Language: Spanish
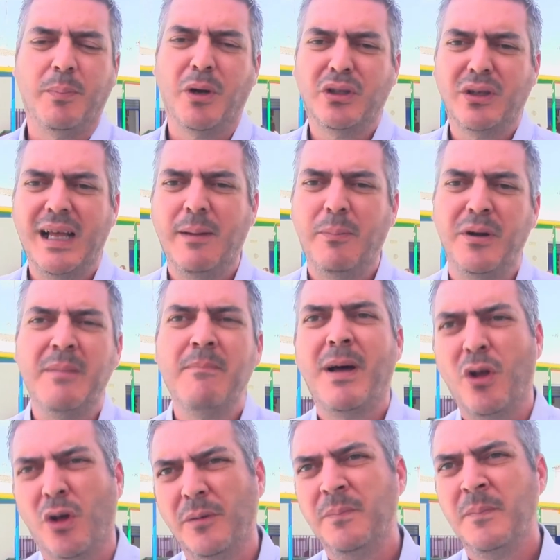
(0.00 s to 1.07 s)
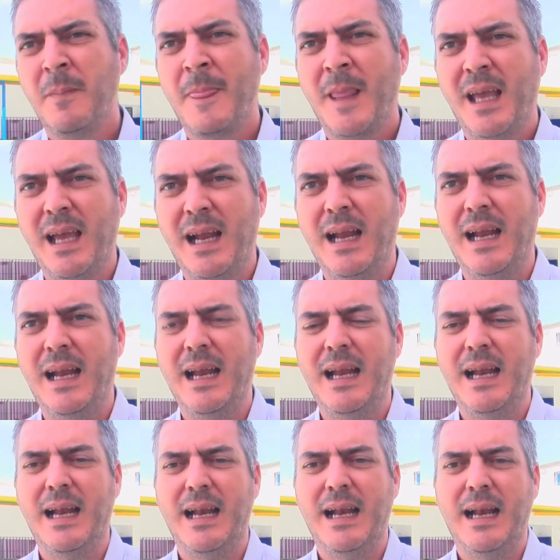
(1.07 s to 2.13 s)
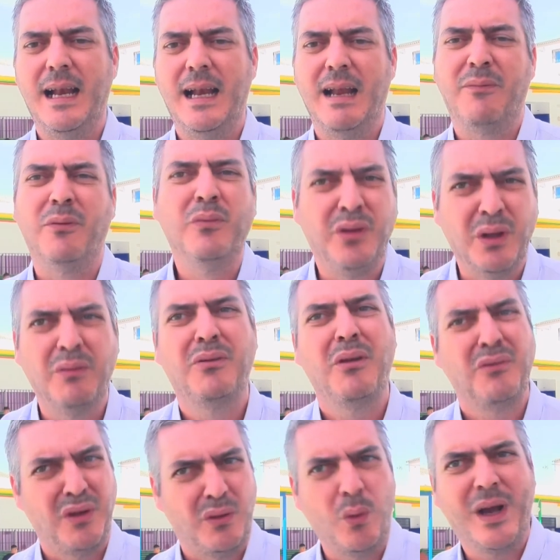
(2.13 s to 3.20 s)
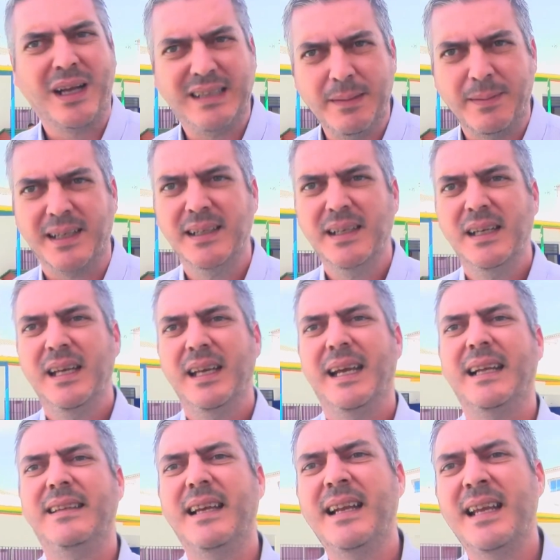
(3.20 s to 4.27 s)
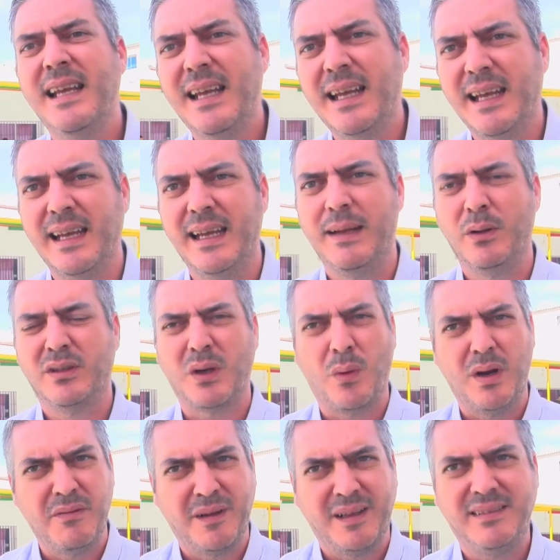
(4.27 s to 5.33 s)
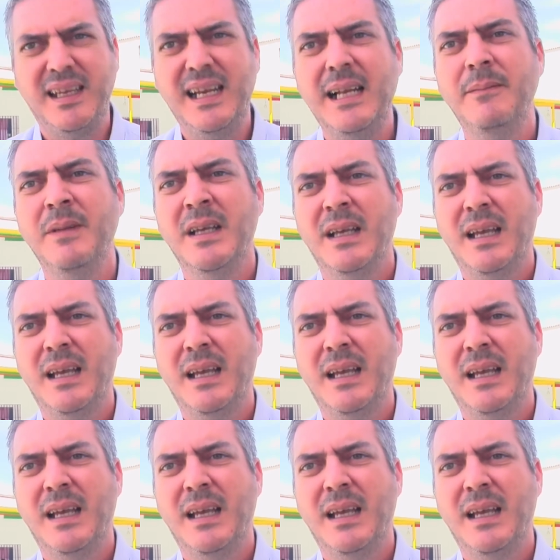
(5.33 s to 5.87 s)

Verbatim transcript: Y por otro lado, poner en valor eh, la función socioeducativa que tiene nuestra escuela infantil,